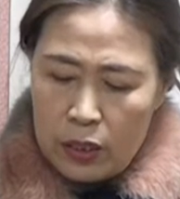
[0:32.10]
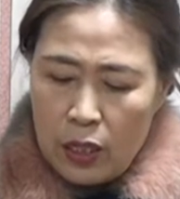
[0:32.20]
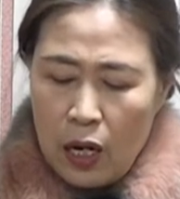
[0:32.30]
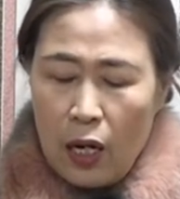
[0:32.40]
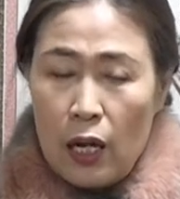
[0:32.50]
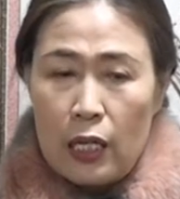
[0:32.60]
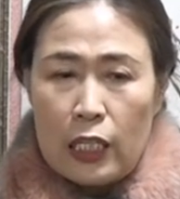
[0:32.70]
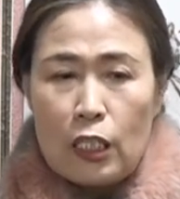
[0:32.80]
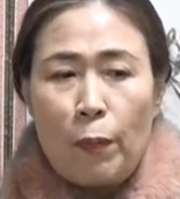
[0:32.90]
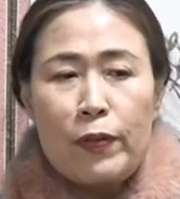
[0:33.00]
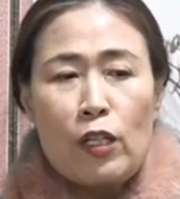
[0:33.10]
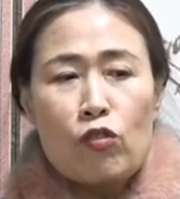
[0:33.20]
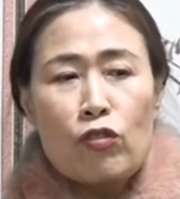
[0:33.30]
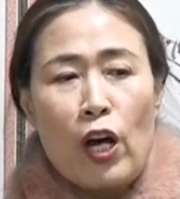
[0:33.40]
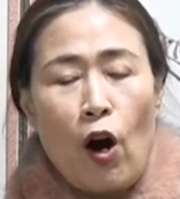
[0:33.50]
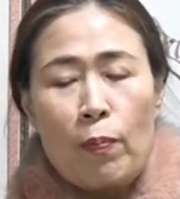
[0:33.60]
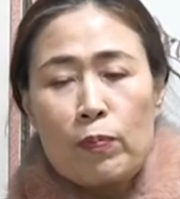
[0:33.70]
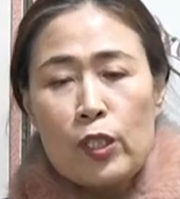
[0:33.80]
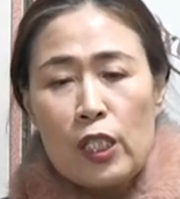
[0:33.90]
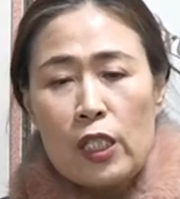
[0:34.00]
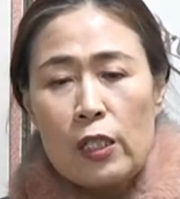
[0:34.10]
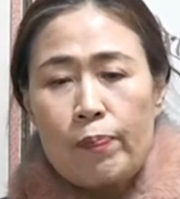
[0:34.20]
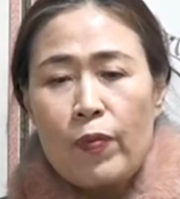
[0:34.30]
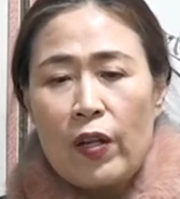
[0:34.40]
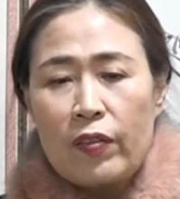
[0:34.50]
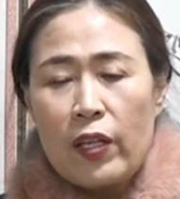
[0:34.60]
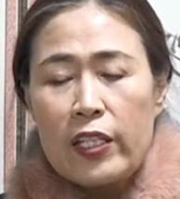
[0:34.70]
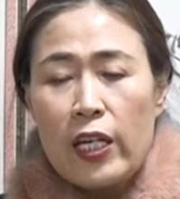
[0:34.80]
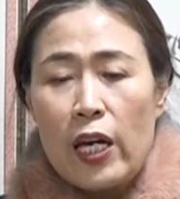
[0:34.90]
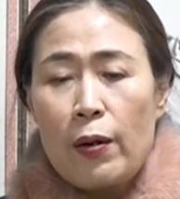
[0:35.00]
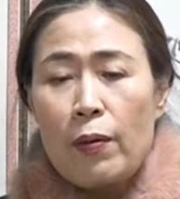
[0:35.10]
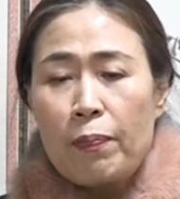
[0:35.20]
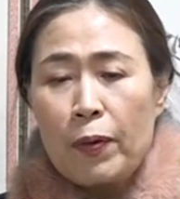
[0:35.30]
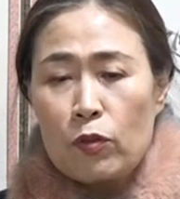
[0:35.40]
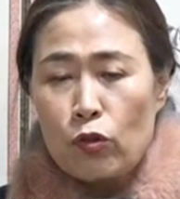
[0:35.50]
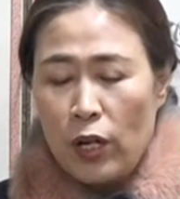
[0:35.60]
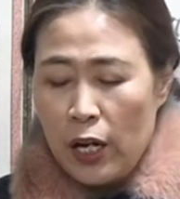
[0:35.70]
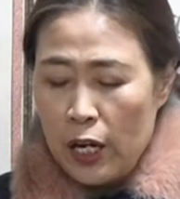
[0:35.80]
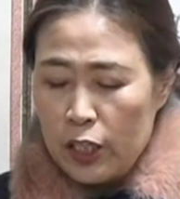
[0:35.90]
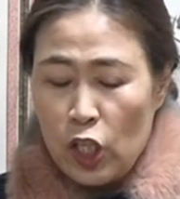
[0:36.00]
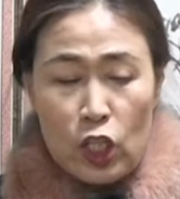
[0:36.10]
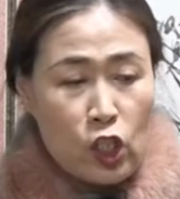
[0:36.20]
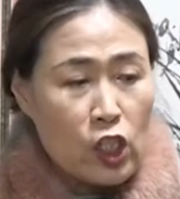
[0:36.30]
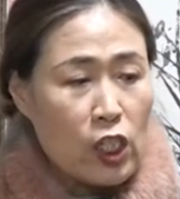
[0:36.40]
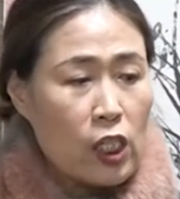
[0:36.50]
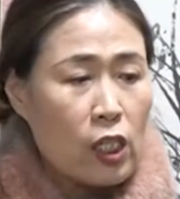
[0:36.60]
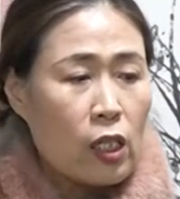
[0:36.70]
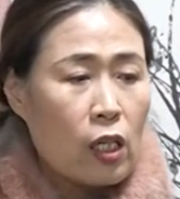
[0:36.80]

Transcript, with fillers: 자, 다섯 번째 줄에 엄지, 넷째 번 줄에 식지.